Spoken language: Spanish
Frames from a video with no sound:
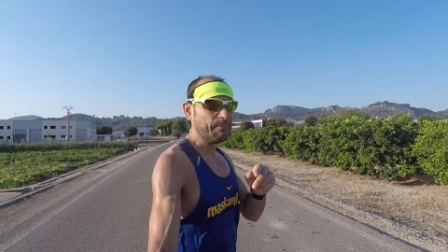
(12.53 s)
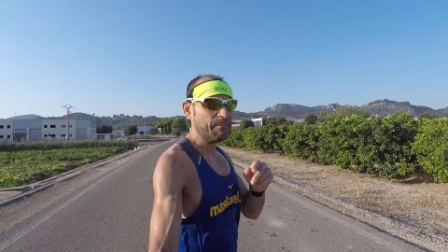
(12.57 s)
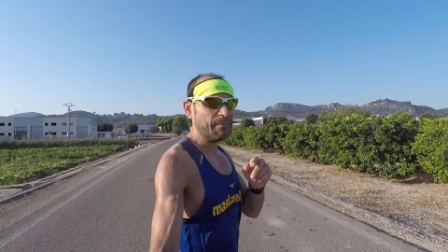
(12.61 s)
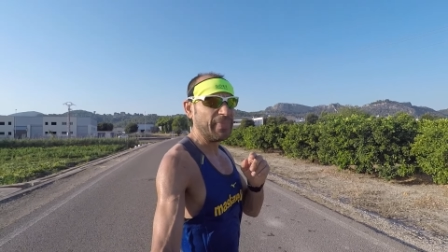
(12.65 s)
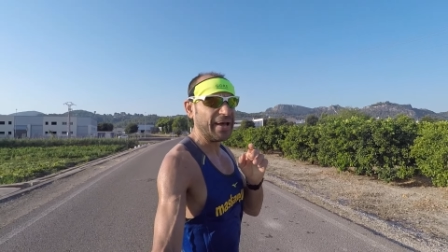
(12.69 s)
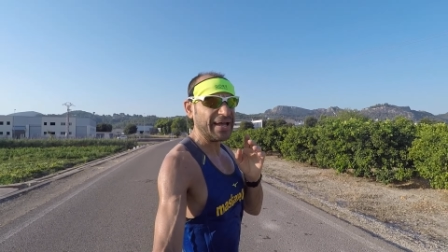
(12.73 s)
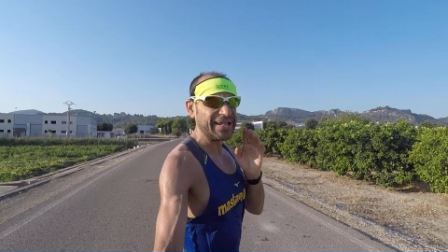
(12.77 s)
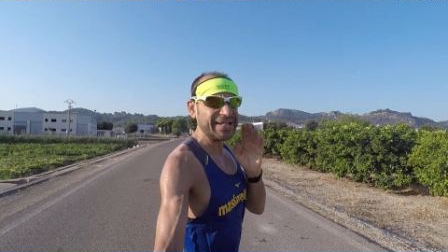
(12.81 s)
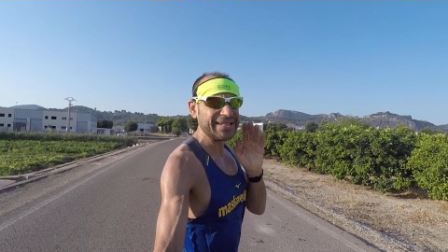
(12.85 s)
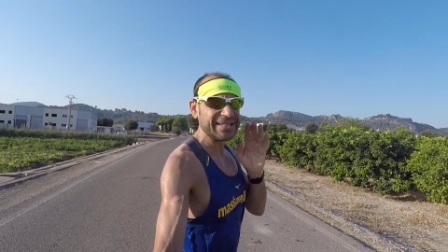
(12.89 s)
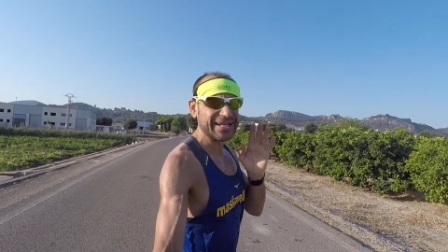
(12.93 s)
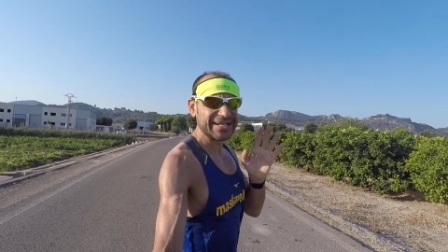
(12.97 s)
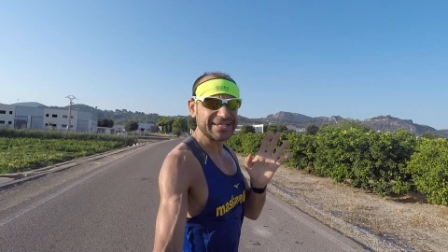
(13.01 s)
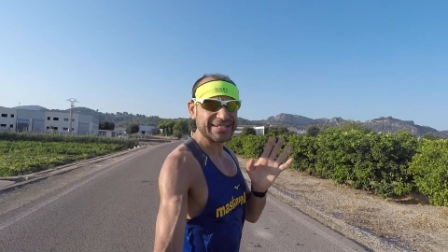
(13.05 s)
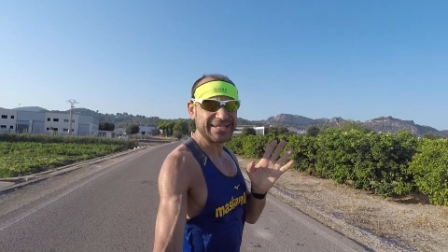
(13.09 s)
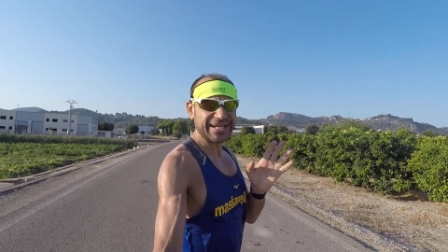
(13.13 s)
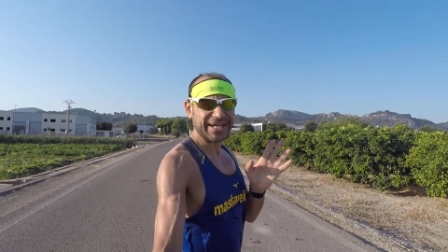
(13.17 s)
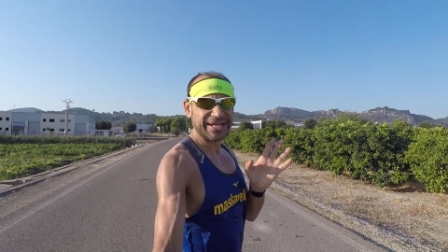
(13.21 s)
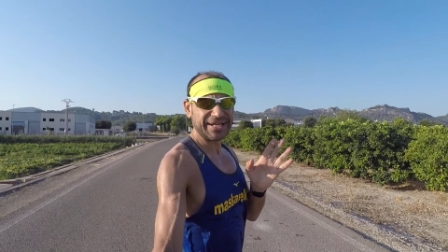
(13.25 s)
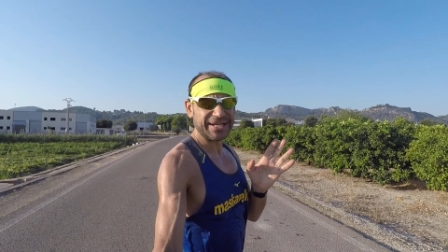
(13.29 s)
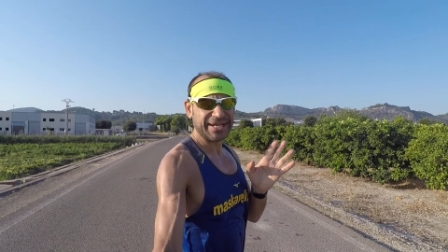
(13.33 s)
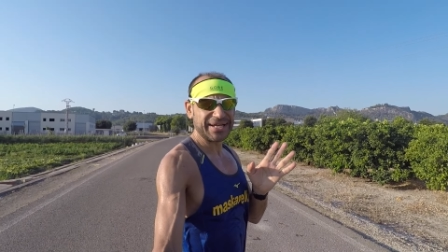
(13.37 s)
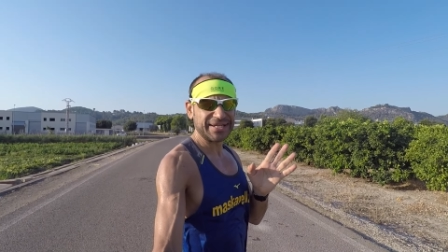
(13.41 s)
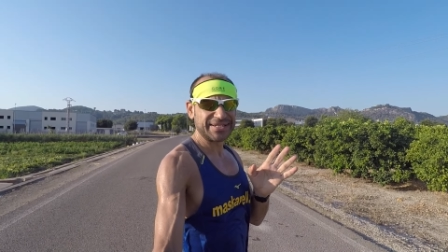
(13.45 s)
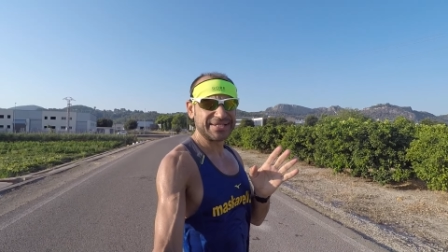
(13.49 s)
20
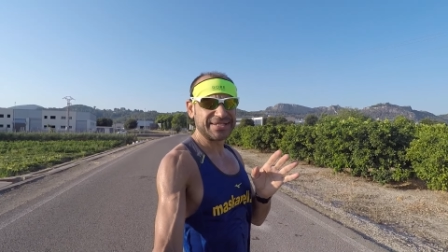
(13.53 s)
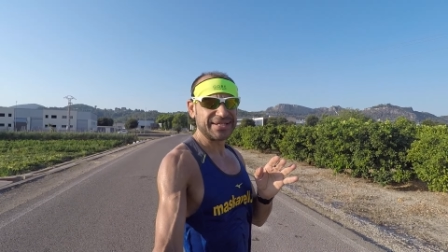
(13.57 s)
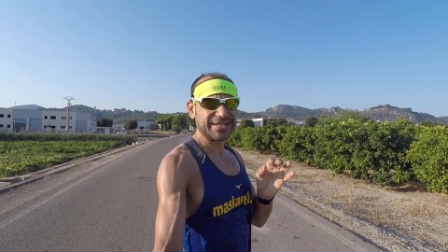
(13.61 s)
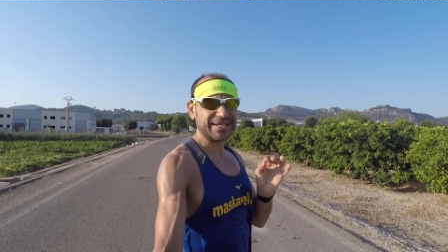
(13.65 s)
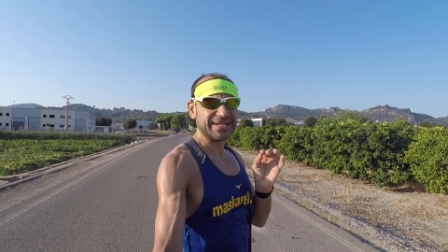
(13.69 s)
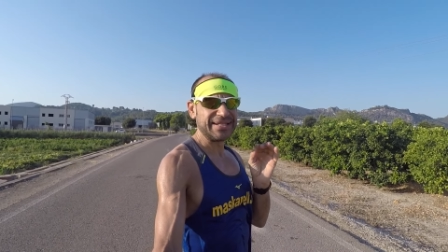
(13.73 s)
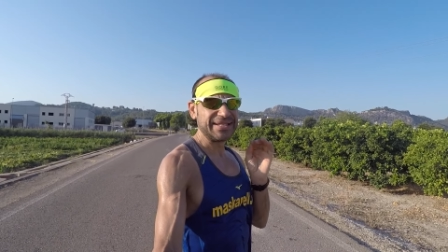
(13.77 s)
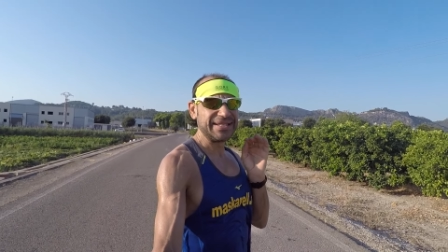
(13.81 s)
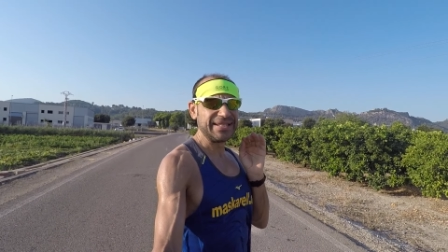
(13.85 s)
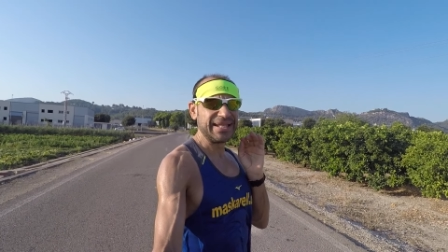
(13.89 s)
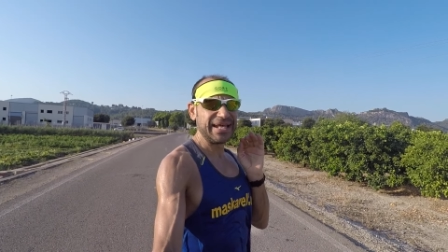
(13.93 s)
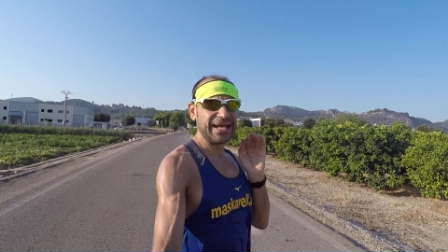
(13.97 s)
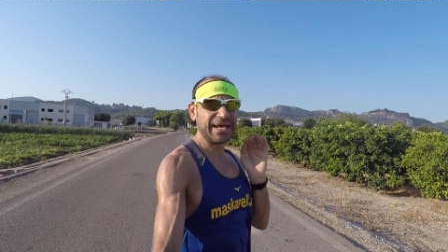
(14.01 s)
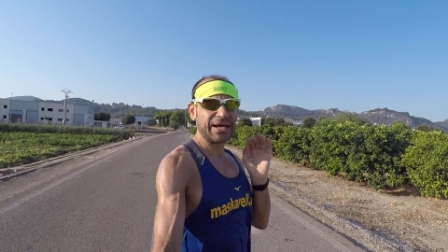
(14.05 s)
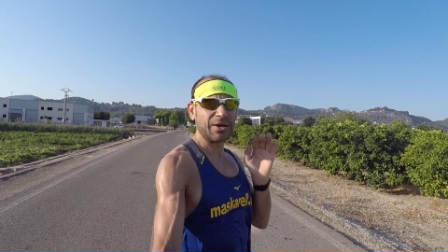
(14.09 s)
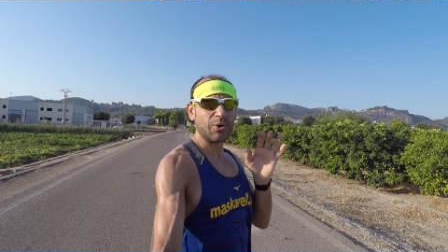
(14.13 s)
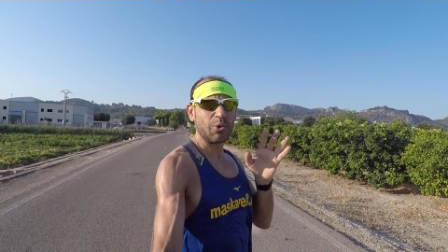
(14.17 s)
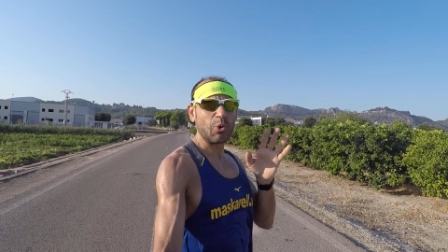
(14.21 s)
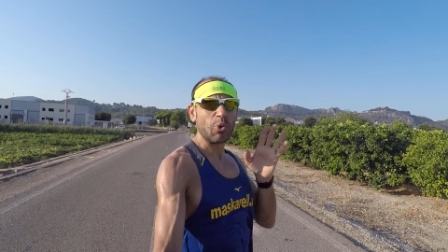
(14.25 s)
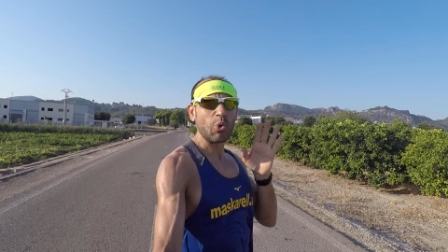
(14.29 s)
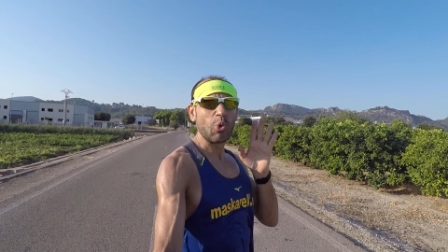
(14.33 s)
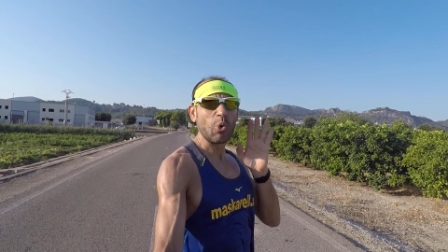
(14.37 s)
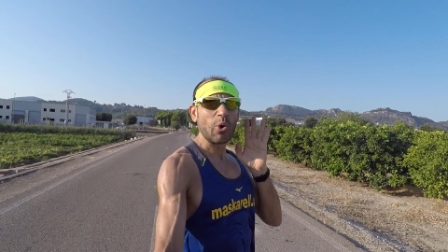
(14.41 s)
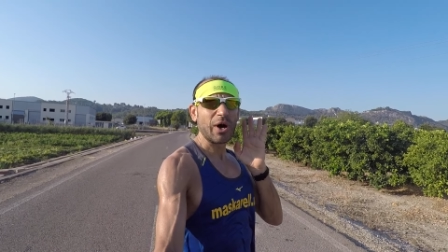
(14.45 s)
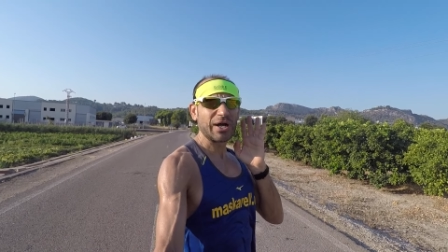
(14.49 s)
series de
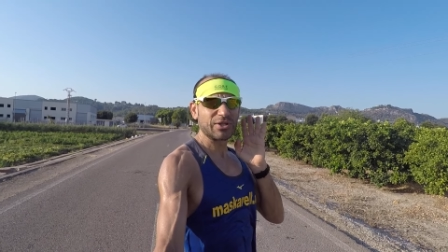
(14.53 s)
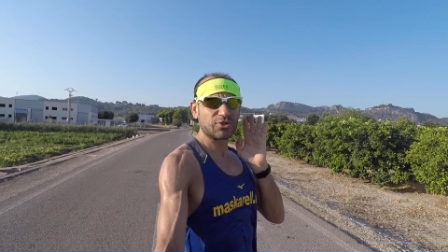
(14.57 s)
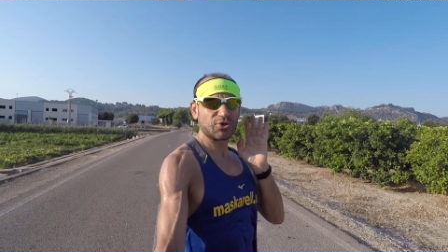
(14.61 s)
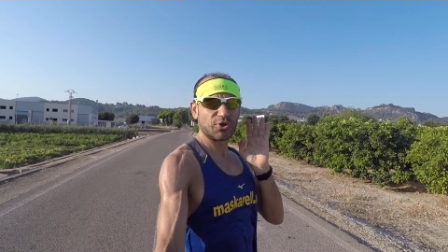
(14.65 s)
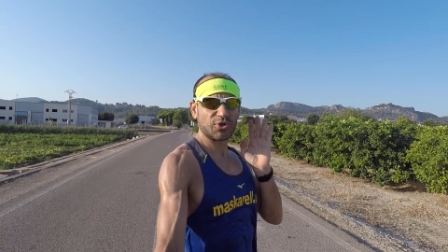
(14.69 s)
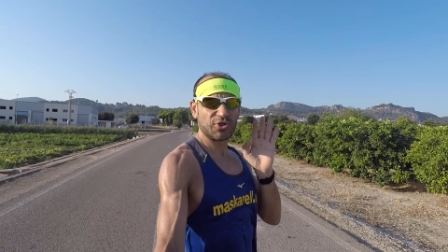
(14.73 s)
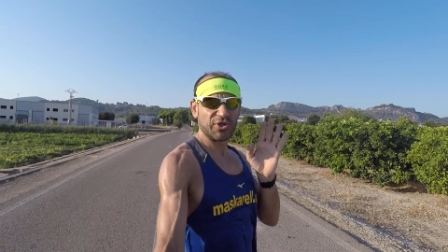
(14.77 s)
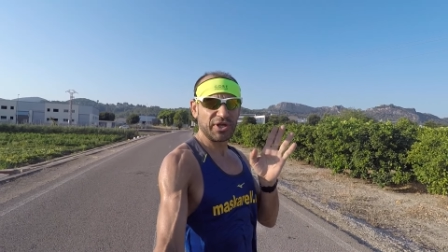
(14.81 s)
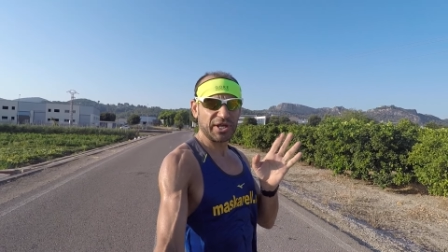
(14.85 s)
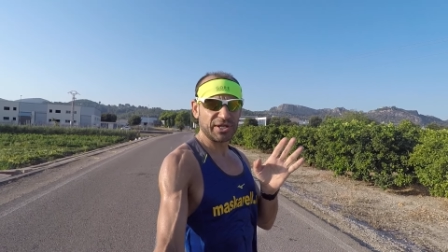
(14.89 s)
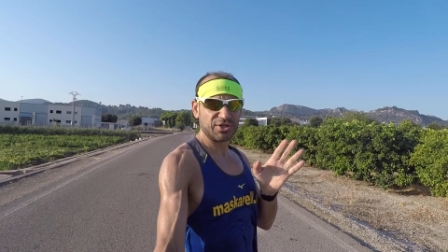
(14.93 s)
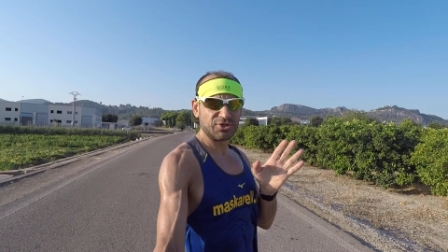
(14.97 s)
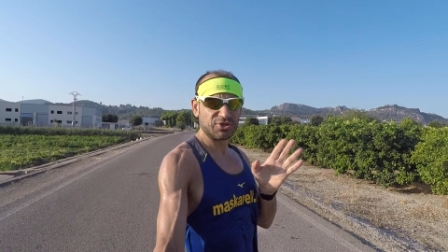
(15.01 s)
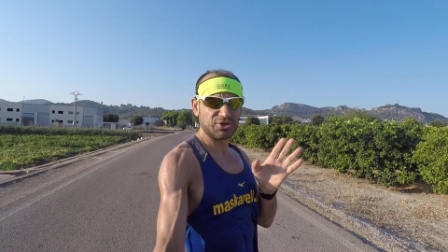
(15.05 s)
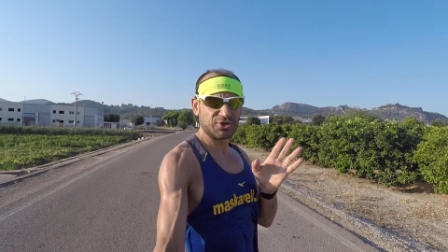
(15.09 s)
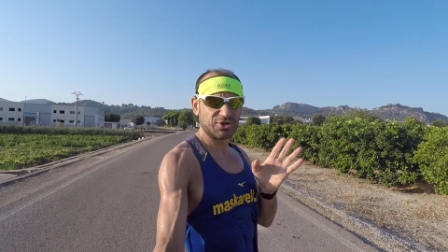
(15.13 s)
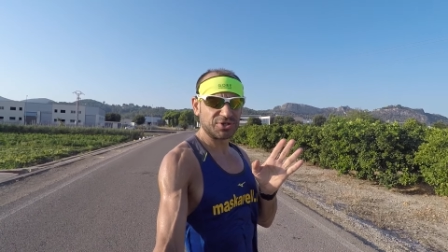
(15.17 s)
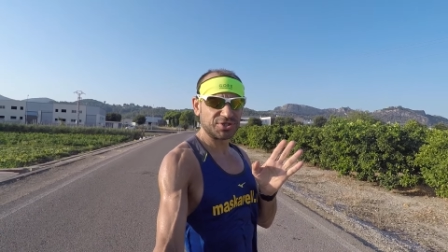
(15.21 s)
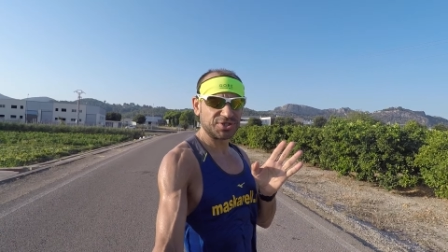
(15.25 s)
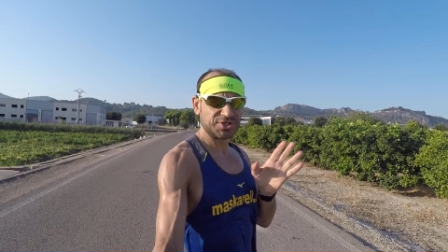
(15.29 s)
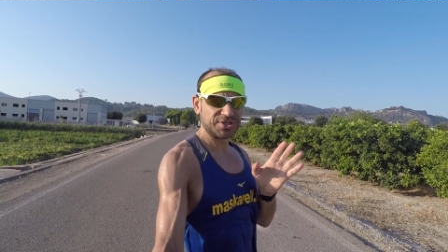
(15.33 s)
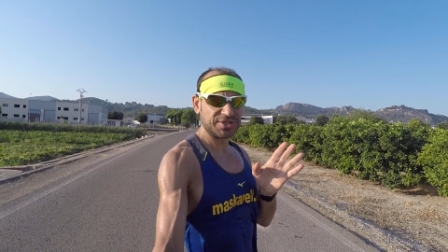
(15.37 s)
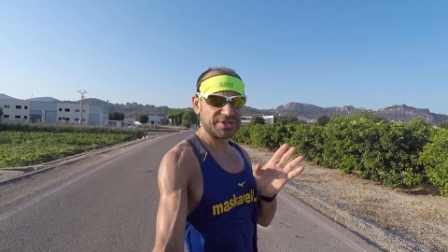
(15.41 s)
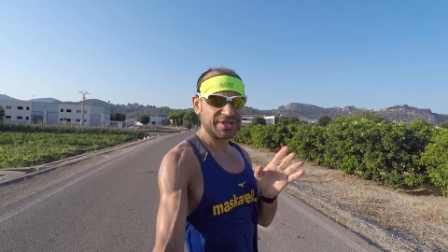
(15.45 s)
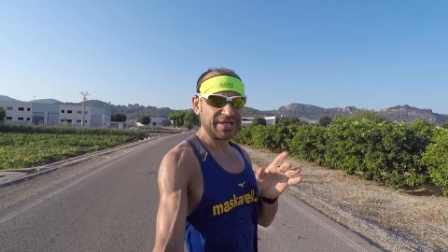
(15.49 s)

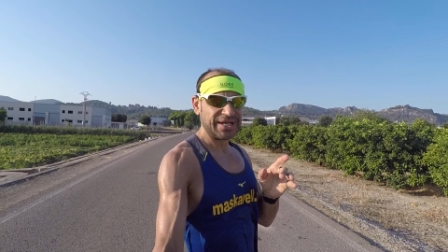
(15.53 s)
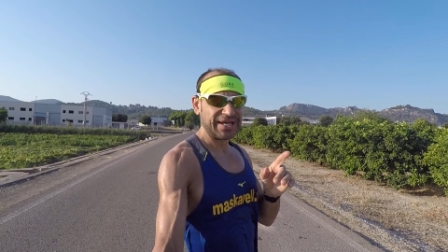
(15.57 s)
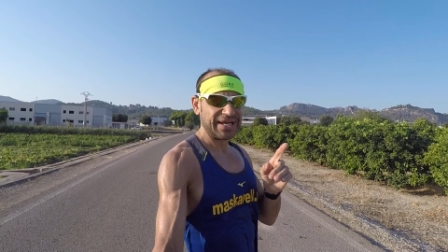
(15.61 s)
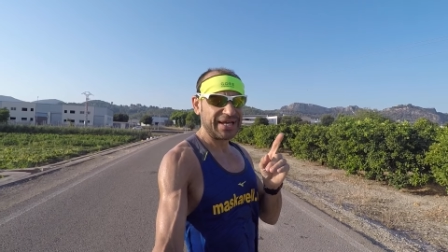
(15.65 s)
400